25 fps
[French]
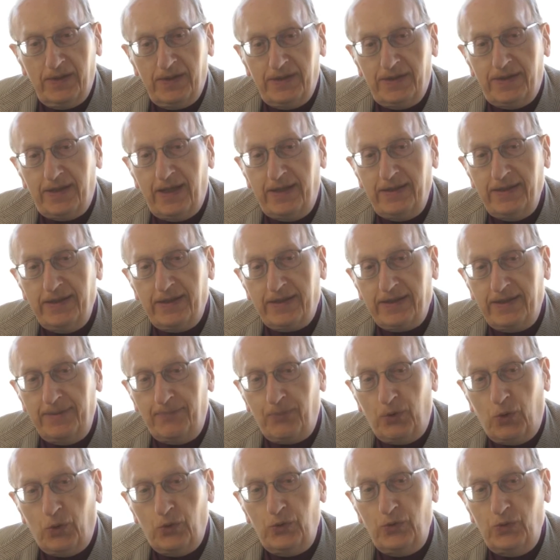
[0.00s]
c'est-à-dire des
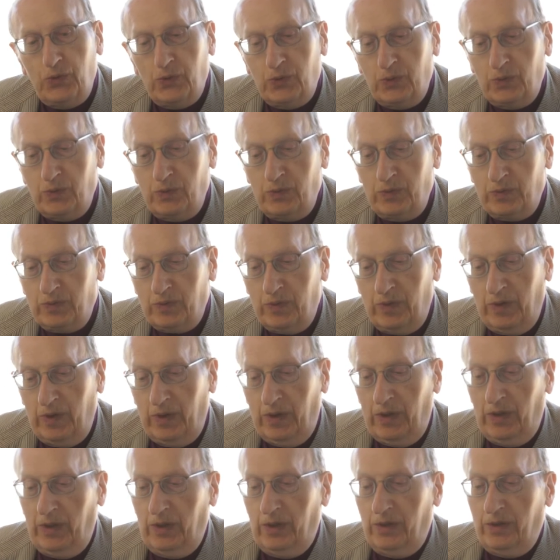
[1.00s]
pronoms
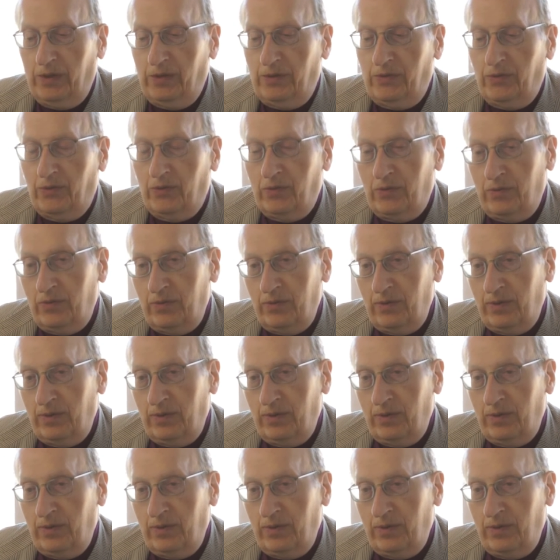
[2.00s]
dont